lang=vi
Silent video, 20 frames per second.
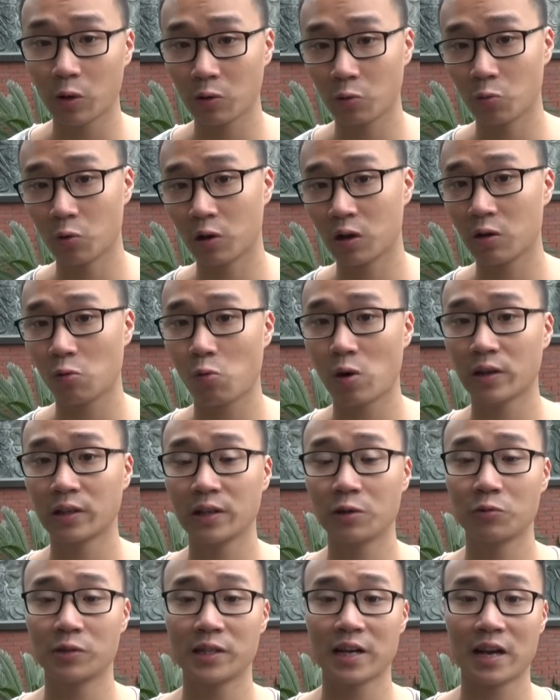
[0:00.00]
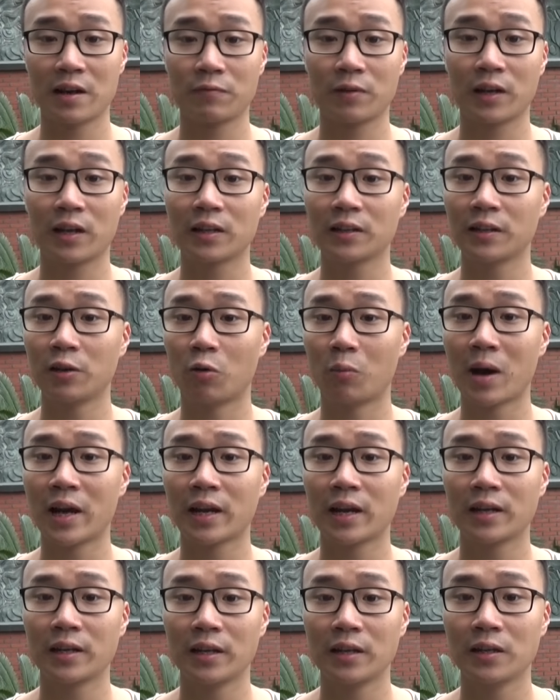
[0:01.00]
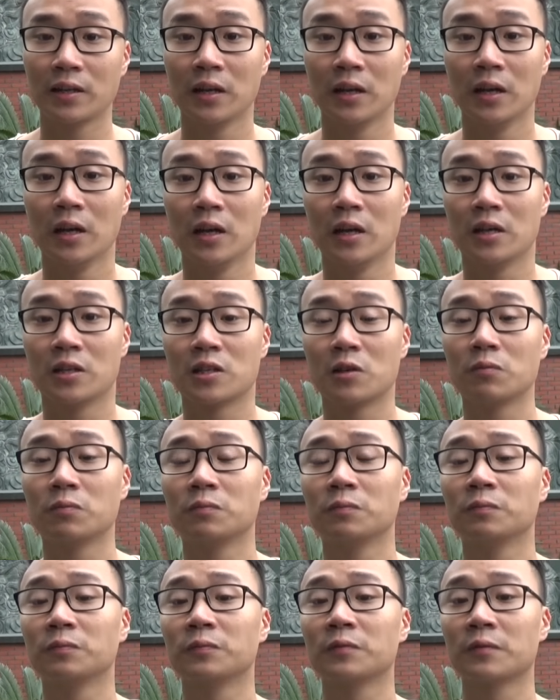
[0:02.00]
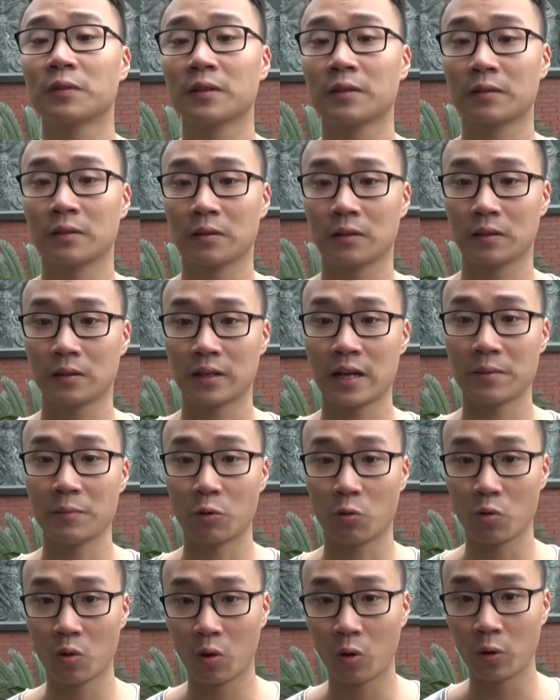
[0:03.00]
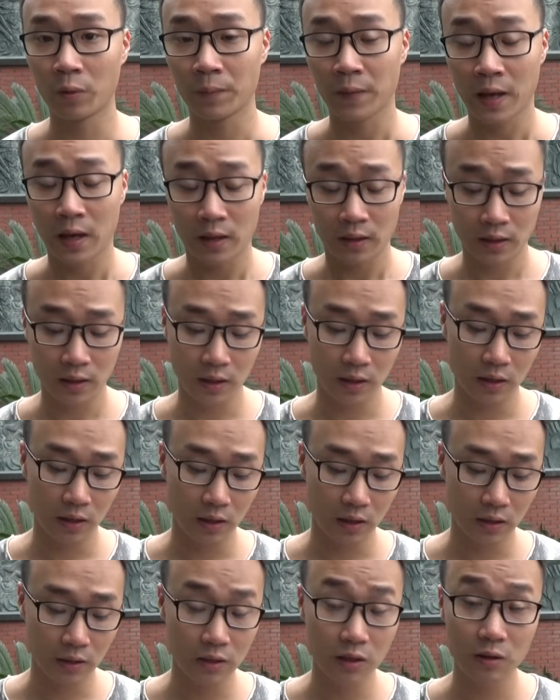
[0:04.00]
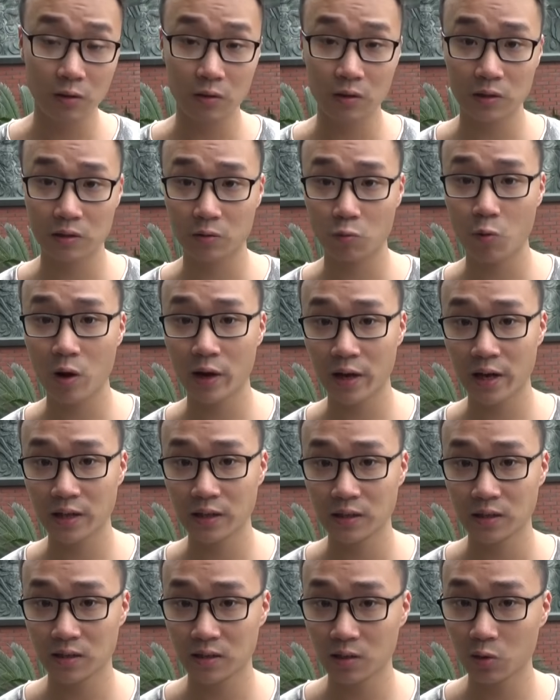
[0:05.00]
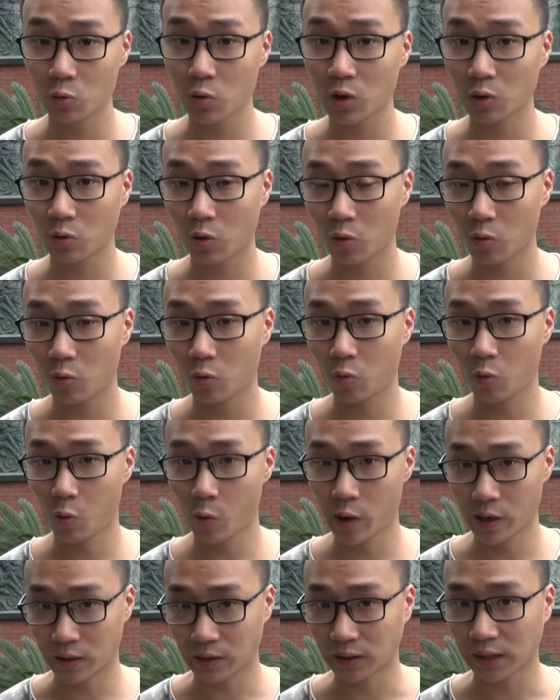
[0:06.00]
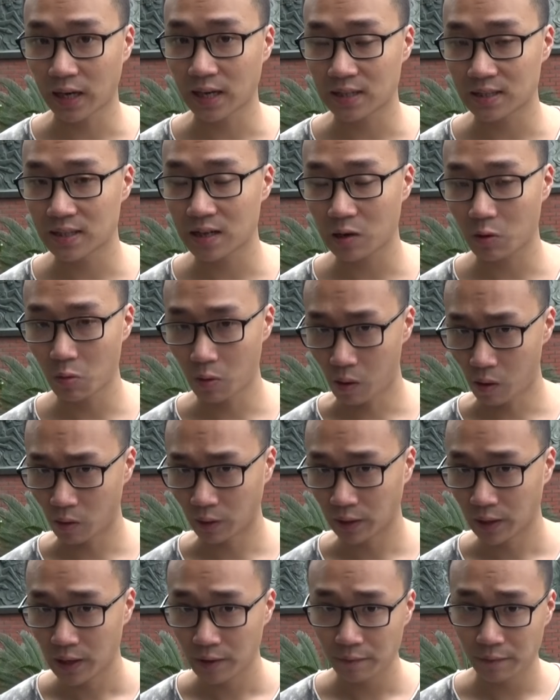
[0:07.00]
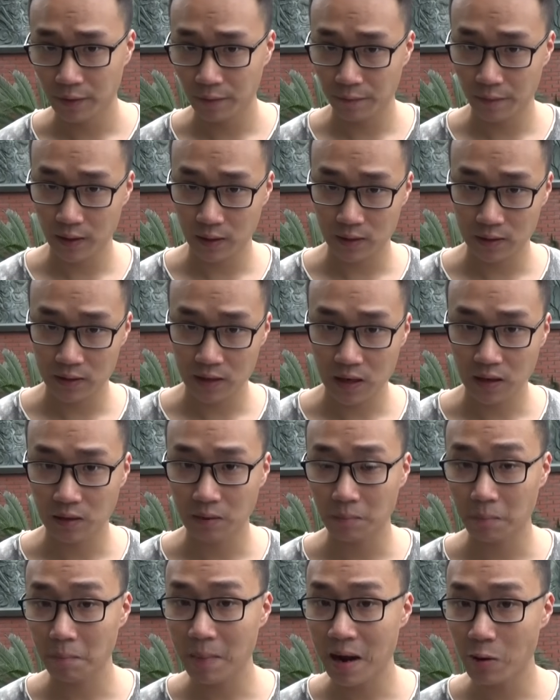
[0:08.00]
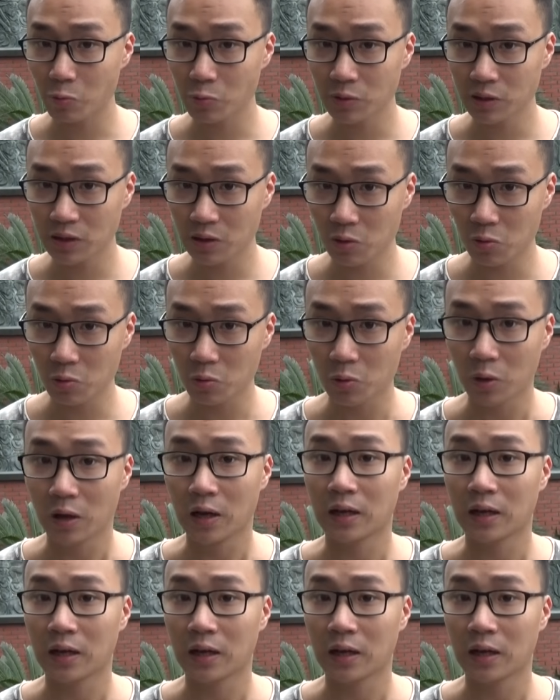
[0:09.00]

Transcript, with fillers: luận của cơ quan điều tra và các tiểu ban an ninh trong đại biểu Quốc hội. Nhưng qua đây dư luận có quyền đặt ra câu hỏi về việc rằng bao nhiêu